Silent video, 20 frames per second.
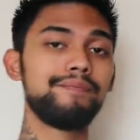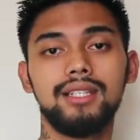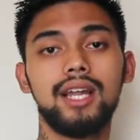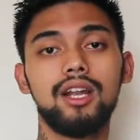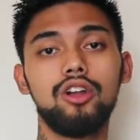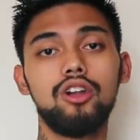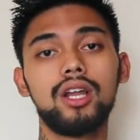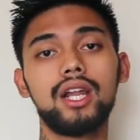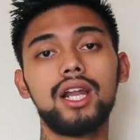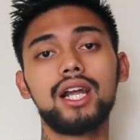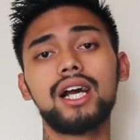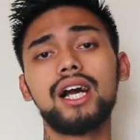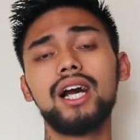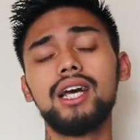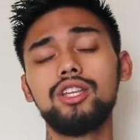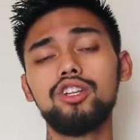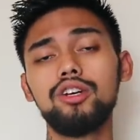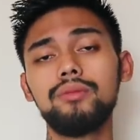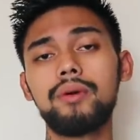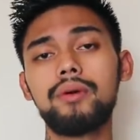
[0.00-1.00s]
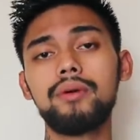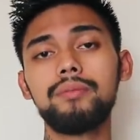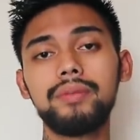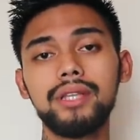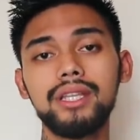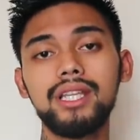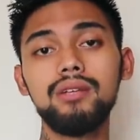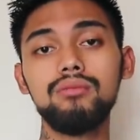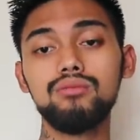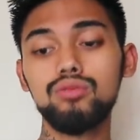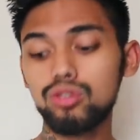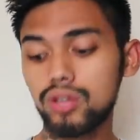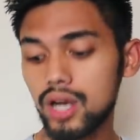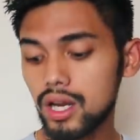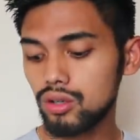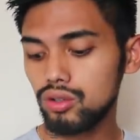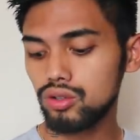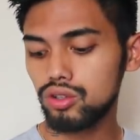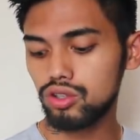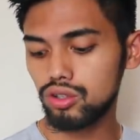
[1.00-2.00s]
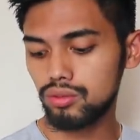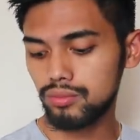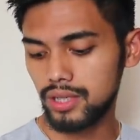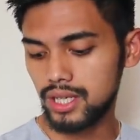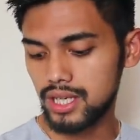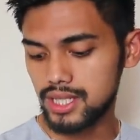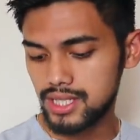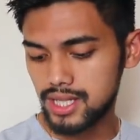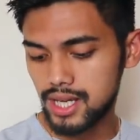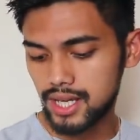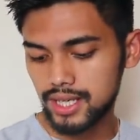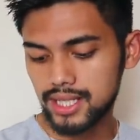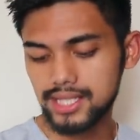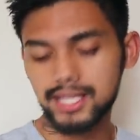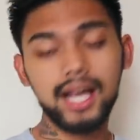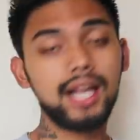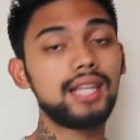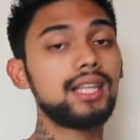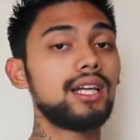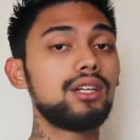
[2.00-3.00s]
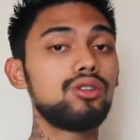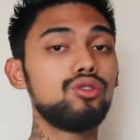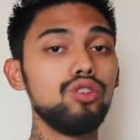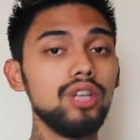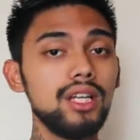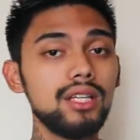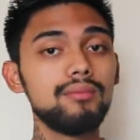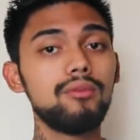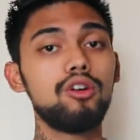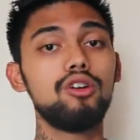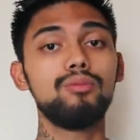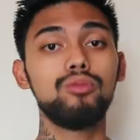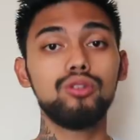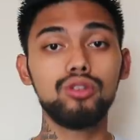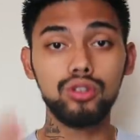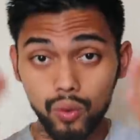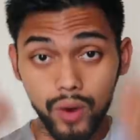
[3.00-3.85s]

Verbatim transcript: Dan olahraga itu memang penting bukan untuk mengejar kesehatan kulit maupun